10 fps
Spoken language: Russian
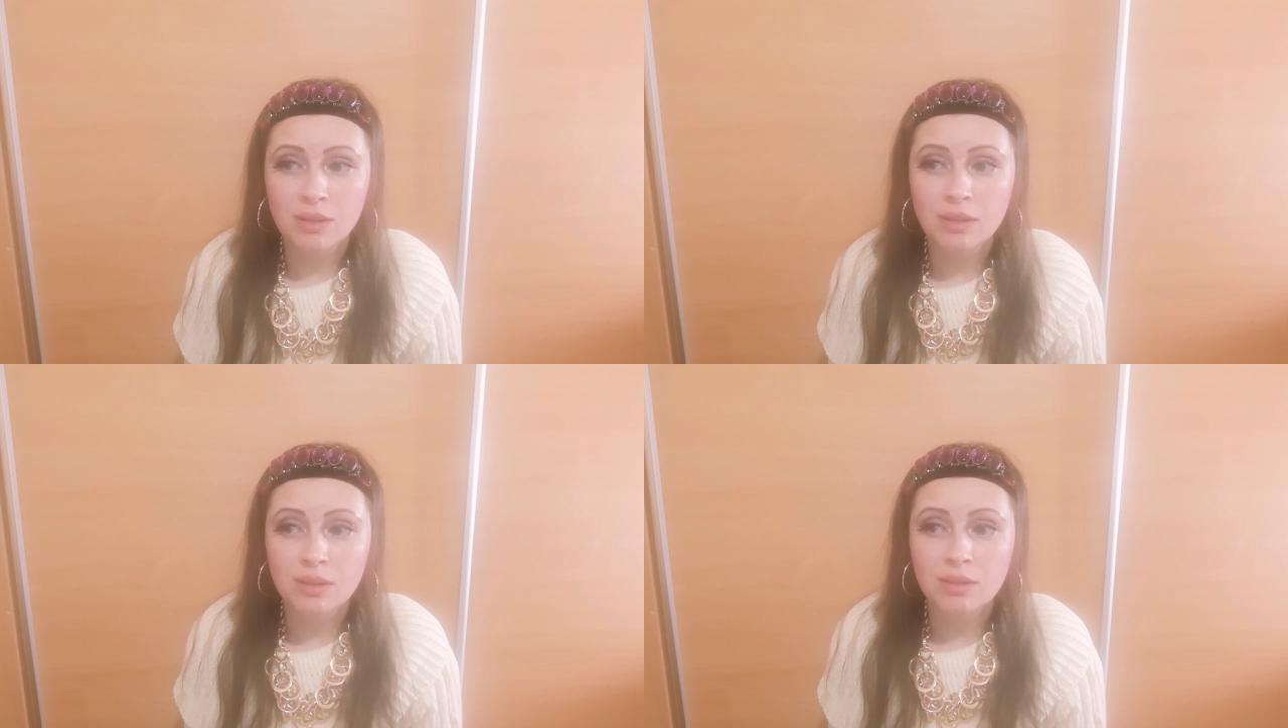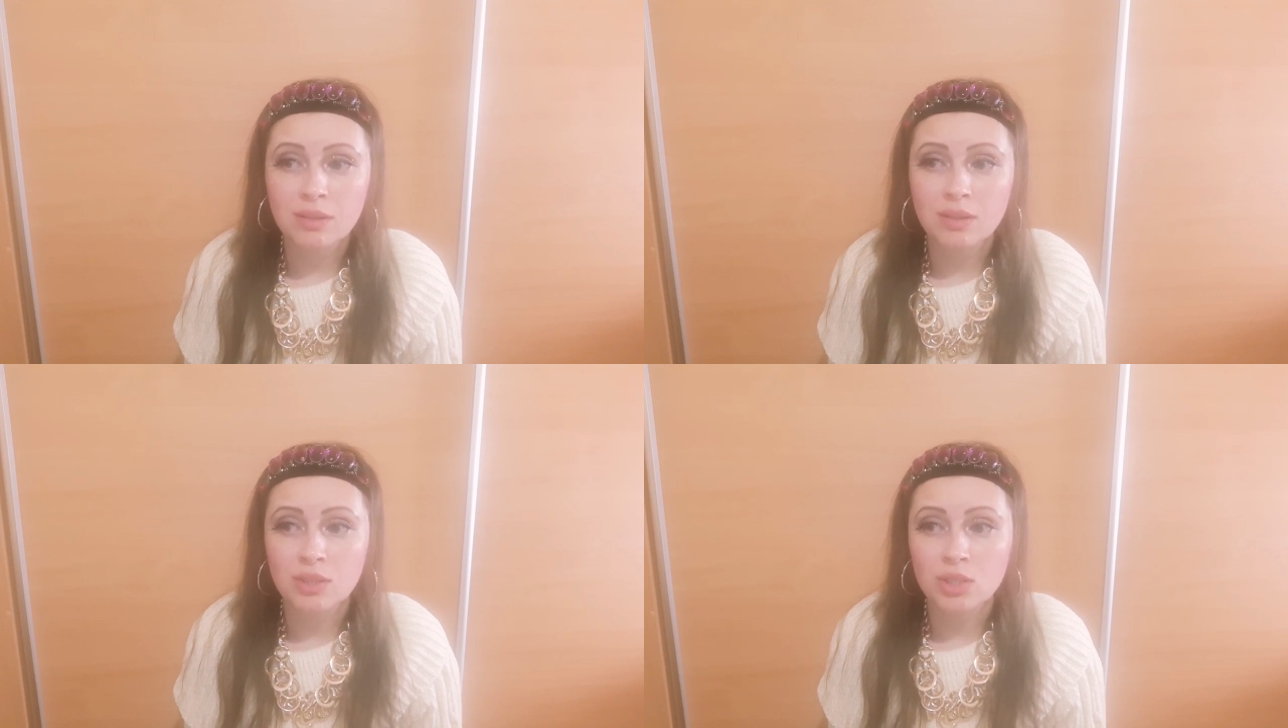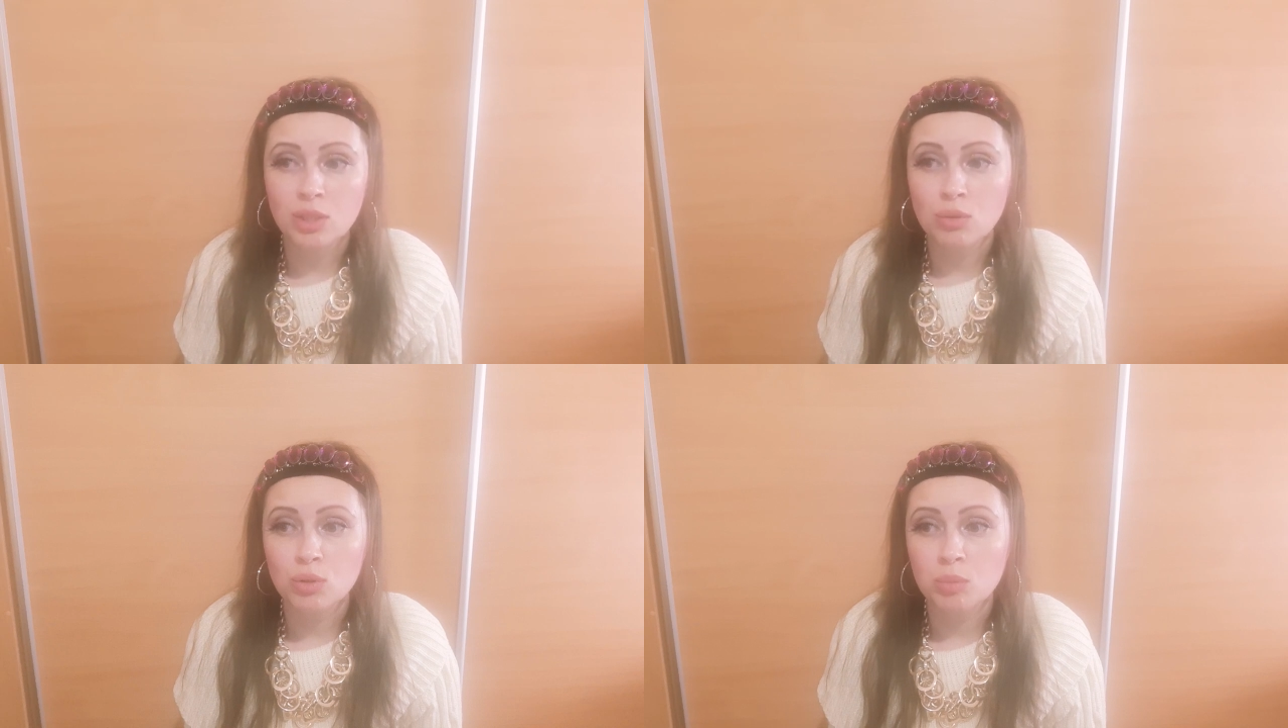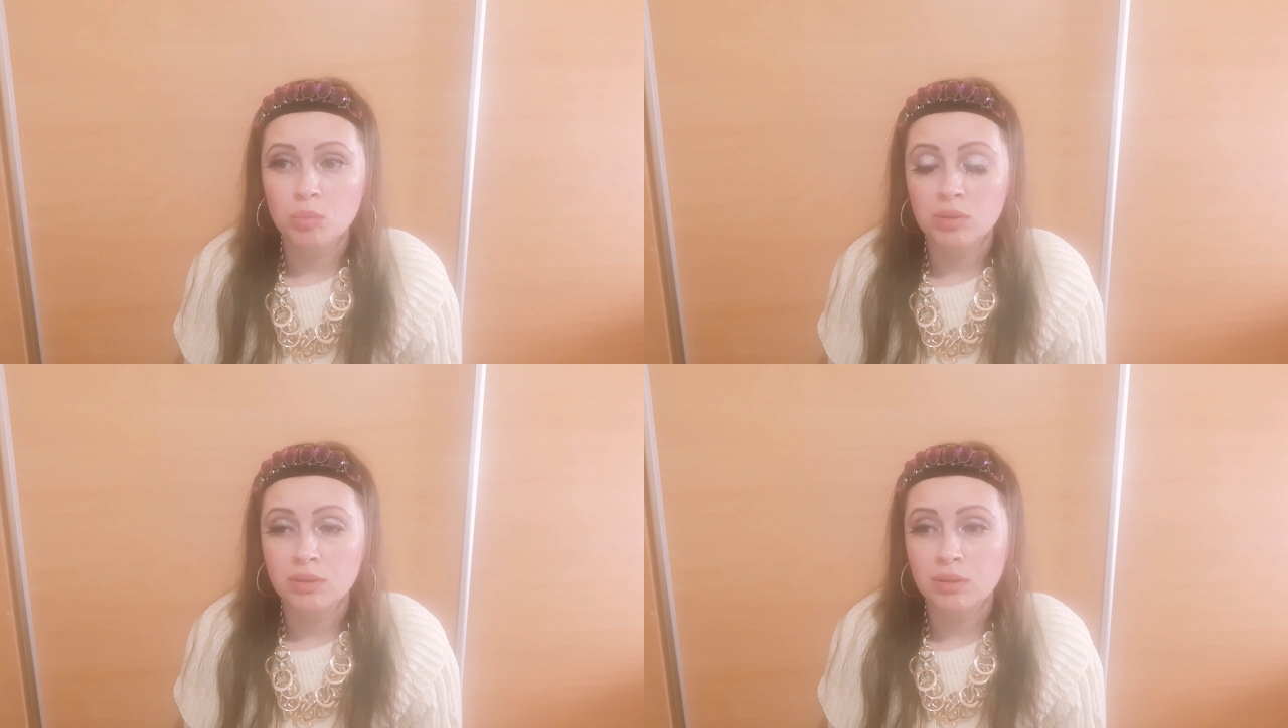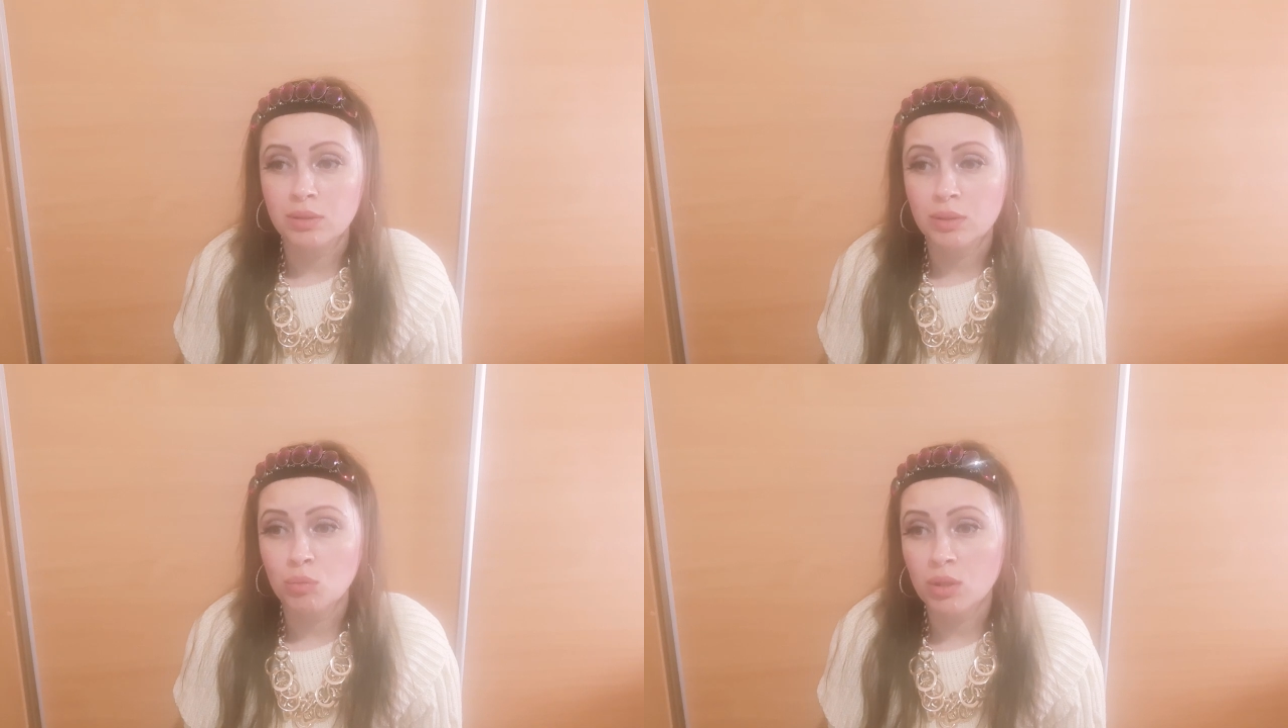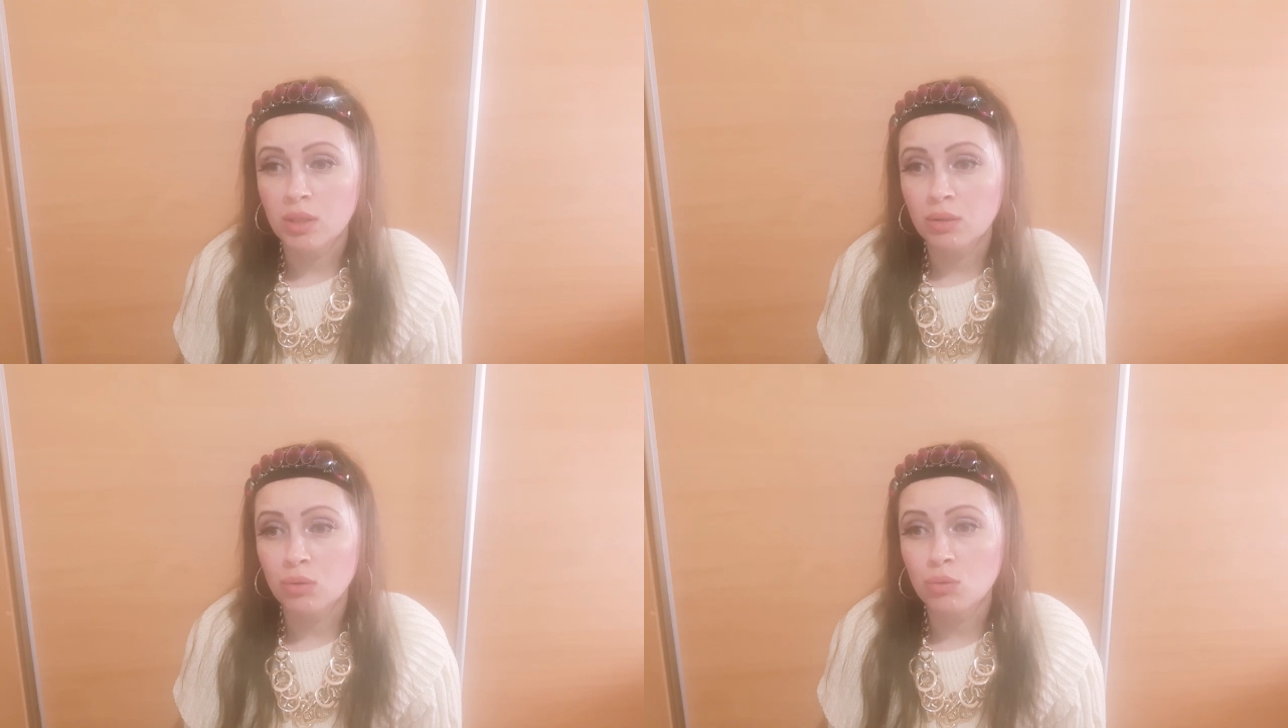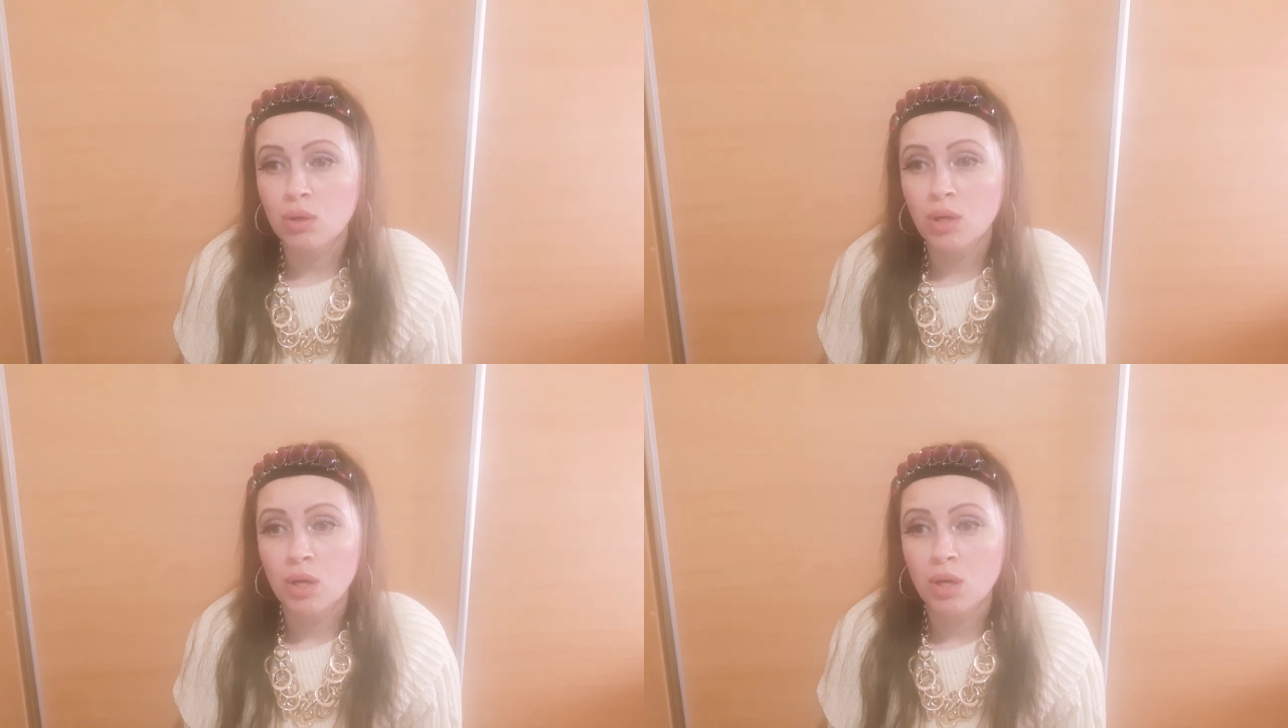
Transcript: и когда Хаджа должен был идти к Тимурленку,